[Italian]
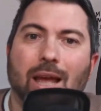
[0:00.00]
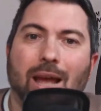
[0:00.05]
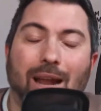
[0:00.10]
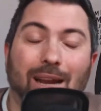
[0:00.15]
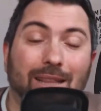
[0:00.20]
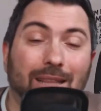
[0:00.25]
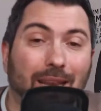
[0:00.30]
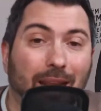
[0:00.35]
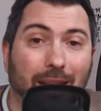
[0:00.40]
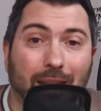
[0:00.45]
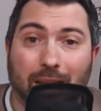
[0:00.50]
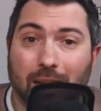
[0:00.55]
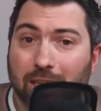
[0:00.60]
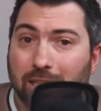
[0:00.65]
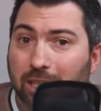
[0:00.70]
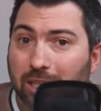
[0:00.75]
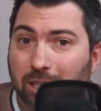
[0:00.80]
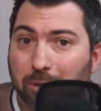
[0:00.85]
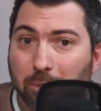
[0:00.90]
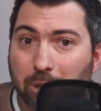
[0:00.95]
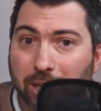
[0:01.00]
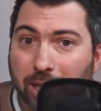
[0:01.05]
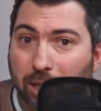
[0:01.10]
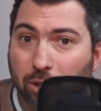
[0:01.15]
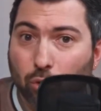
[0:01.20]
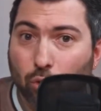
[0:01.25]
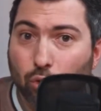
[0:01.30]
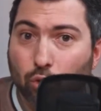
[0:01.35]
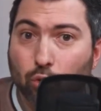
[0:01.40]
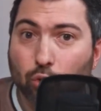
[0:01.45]
al di là della sensibilità
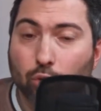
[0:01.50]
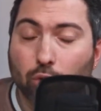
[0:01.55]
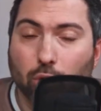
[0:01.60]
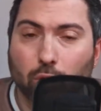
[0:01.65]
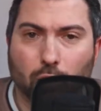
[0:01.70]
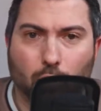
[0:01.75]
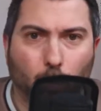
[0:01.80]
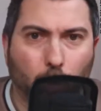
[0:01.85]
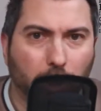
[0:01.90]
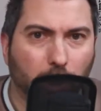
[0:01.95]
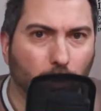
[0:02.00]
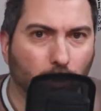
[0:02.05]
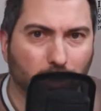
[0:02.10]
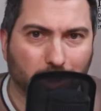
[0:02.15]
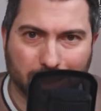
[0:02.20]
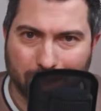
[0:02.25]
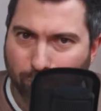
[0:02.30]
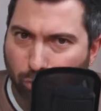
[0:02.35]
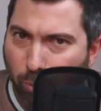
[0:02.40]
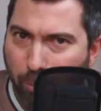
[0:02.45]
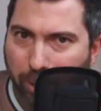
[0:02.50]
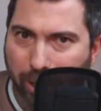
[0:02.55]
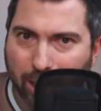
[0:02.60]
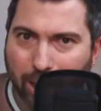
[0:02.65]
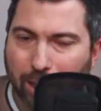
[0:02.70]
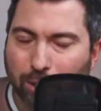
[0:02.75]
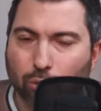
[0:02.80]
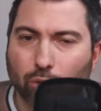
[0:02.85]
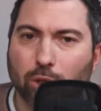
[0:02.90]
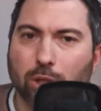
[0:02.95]
di ognuno, qui non stiamo
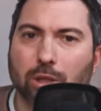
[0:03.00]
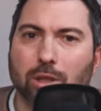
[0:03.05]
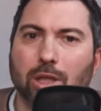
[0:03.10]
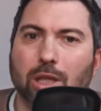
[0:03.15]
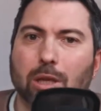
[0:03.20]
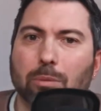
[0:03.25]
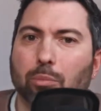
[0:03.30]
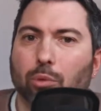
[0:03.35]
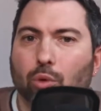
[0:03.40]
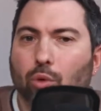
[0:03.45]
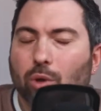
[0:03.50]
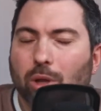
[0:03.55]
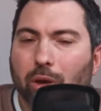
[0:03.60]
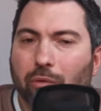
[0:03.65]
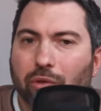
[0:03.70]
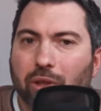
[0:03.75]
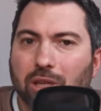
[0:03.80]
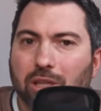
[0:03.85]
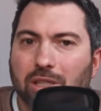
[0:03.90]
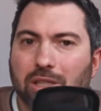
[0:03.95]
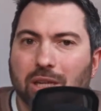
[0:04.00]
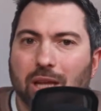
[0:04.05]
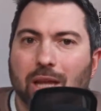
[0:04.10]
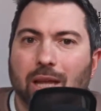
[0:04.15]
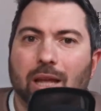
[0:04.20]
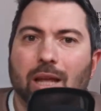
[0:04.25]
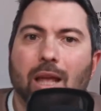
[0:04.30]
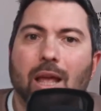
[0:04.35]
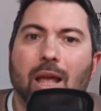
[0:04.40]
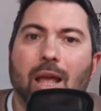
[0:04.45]
parlando di pornografia in
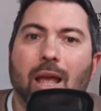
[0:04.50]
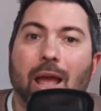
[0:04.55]
sé,